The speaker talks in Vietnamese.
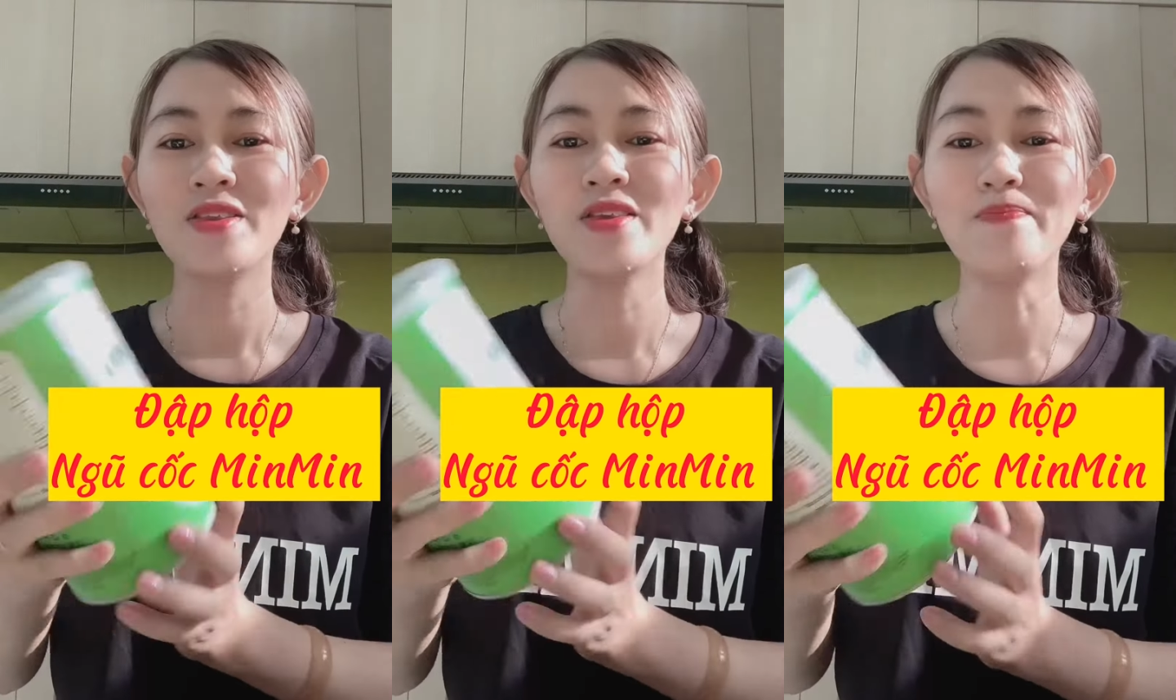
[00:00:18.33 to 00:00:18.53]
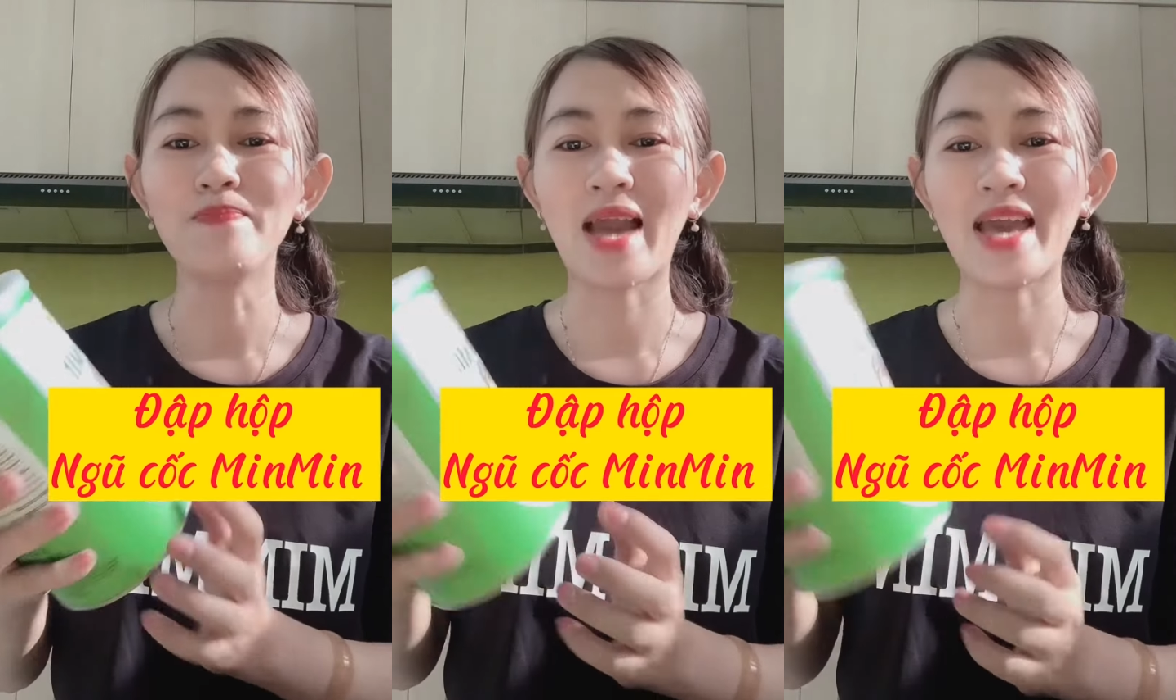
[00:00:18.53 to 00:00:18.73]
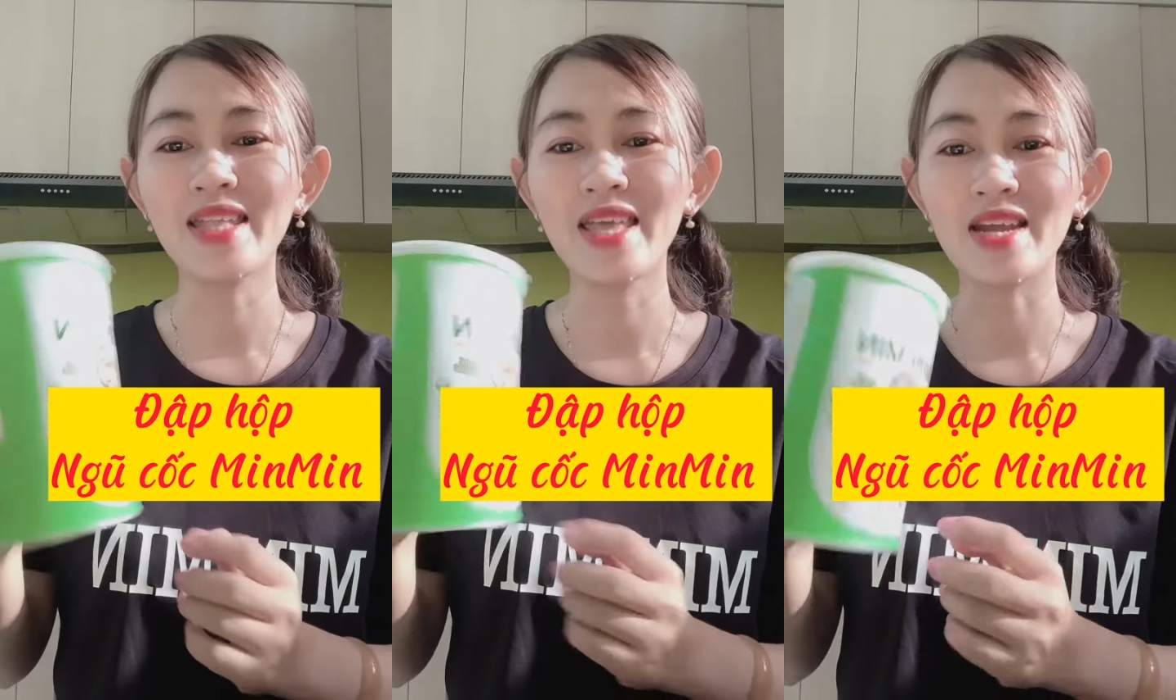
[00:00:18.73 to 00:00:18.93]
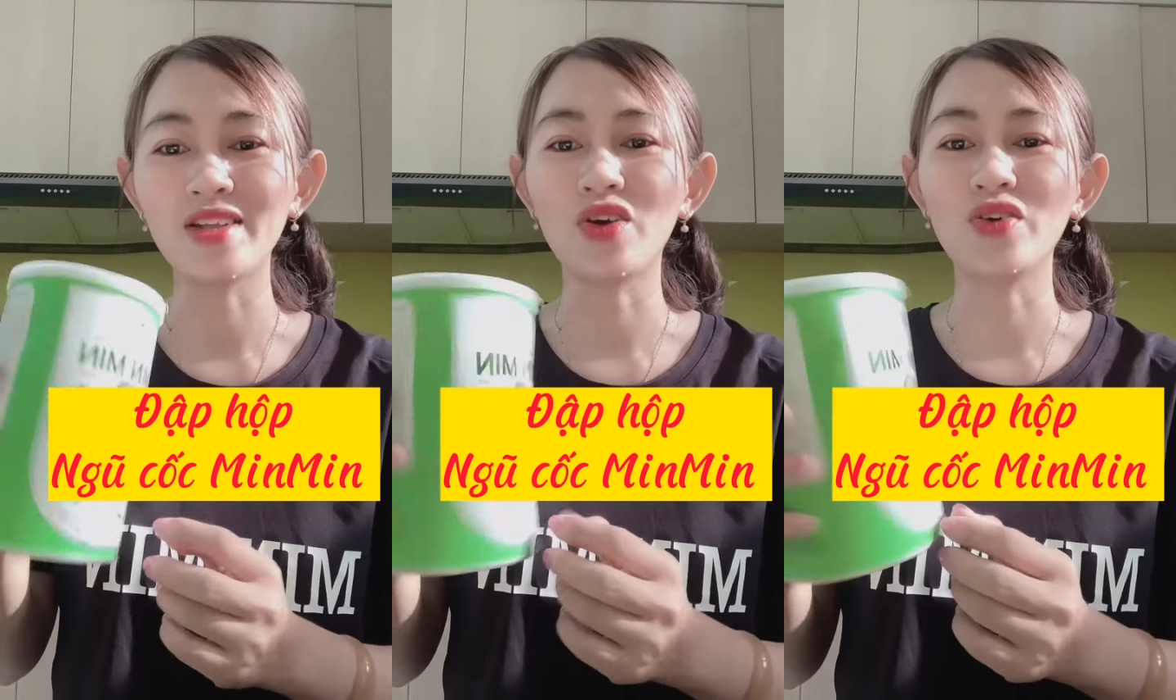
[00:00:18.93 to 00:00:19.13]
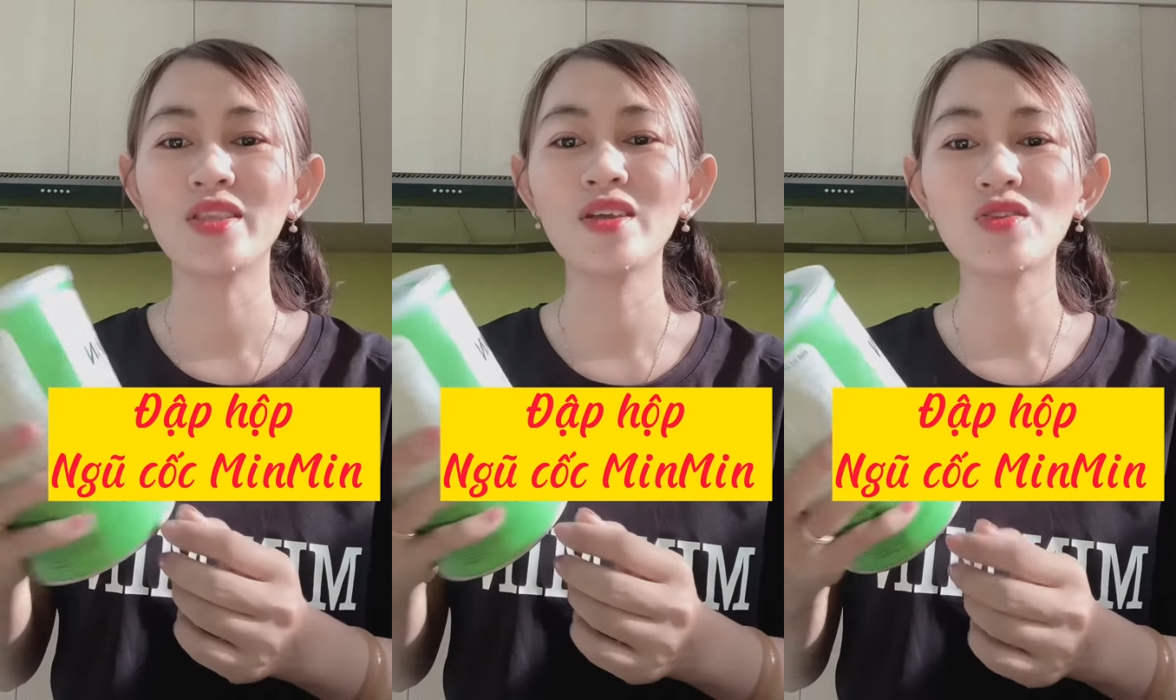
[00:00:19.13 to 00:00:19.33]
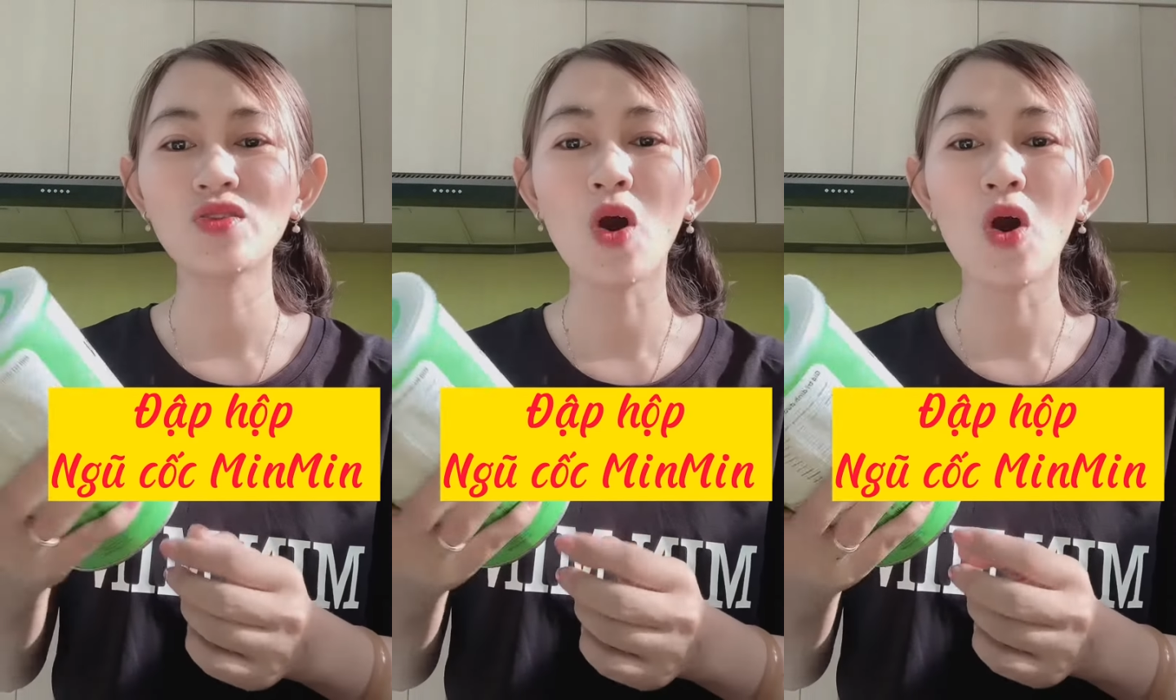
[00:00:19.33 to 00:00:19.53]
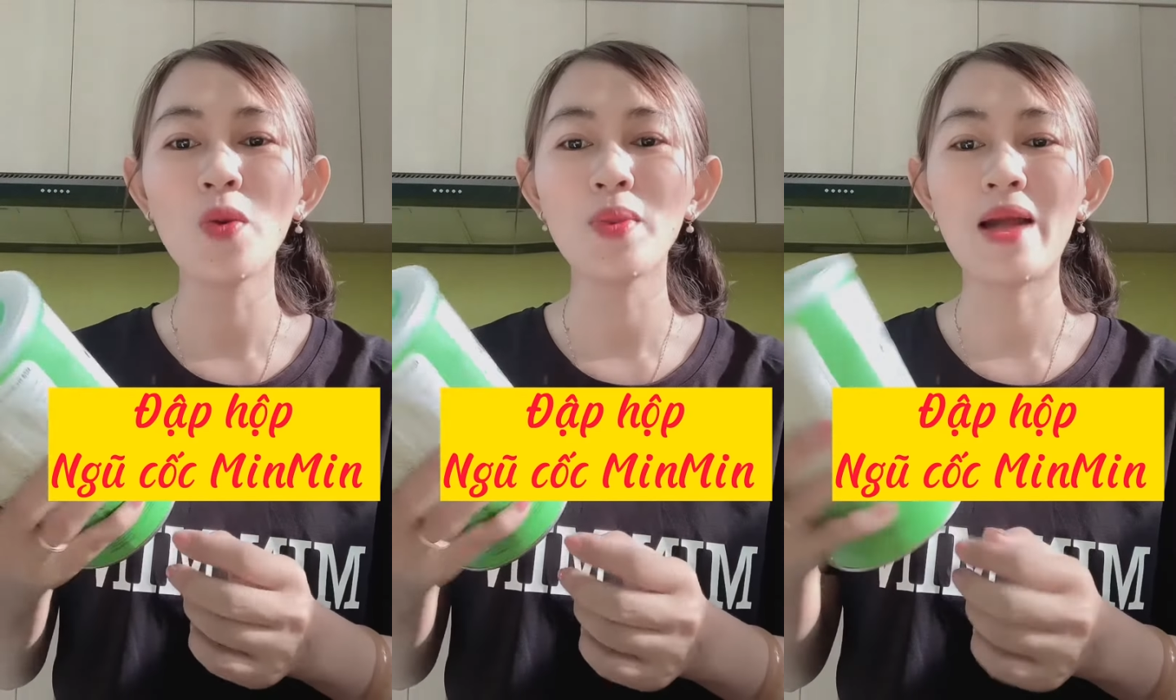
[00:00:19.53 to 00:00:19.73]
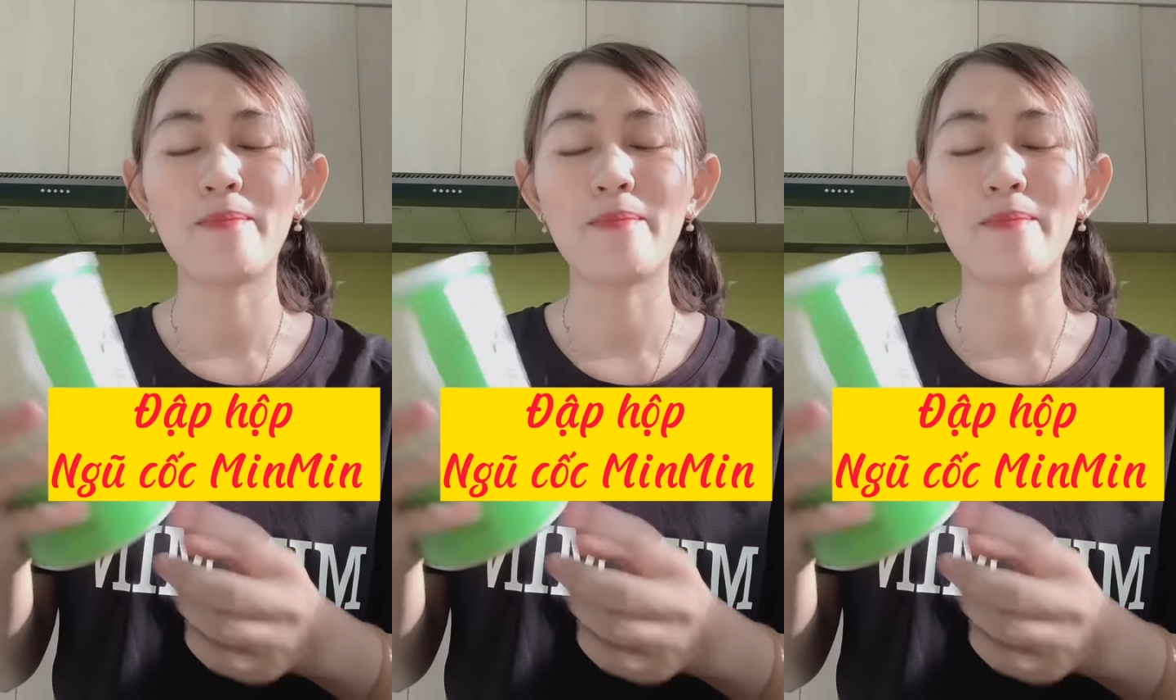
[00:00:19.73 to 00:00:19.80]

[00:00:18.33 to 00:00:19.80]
giúp cải thiện nội tiết tốt,